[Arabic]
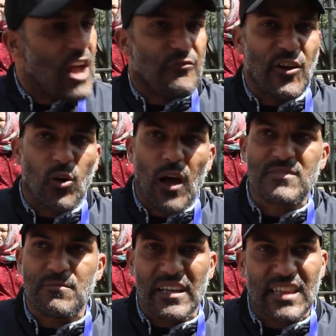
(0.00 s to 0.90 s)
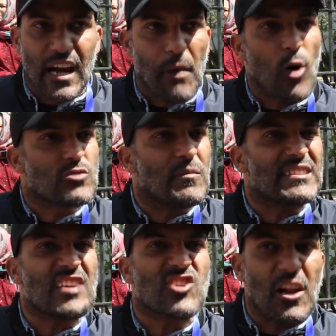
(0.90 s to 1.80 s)
2500 درهم او
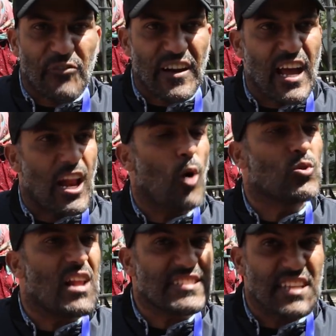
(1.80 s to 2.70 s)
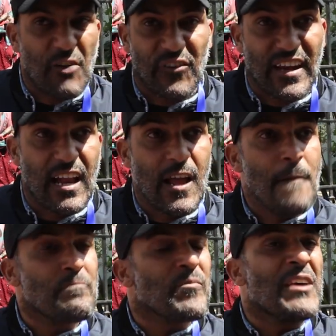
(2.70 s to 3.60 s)
18000 ريال او 30000 ريال
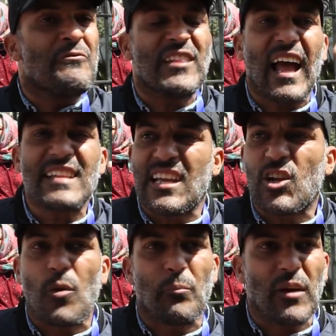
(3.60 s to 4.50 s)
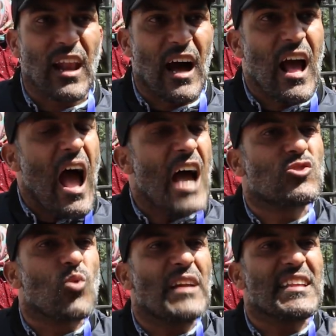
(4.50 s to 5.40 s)
فدخلت عليكم بالله
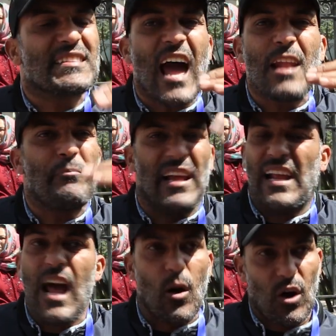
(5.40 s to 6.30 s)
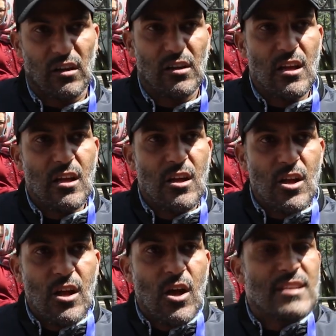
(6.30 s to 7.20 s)
اشنو غادي يطالب من حلاوه
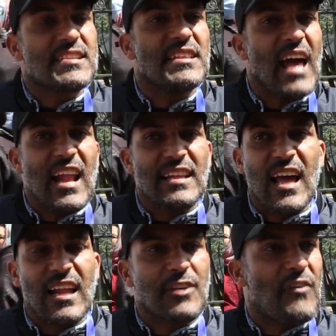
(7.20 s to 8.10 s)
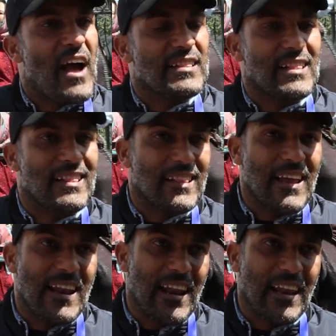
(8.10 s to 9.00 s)
زيد على ذلك فهاد
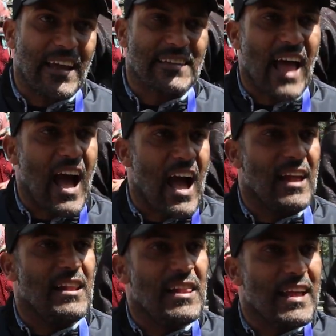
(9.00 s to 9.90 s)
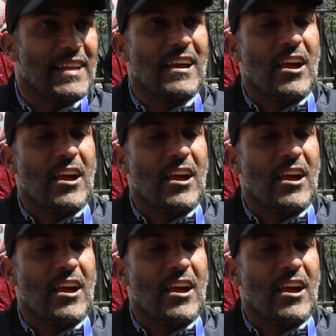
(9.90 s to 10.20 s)
القطاع اللي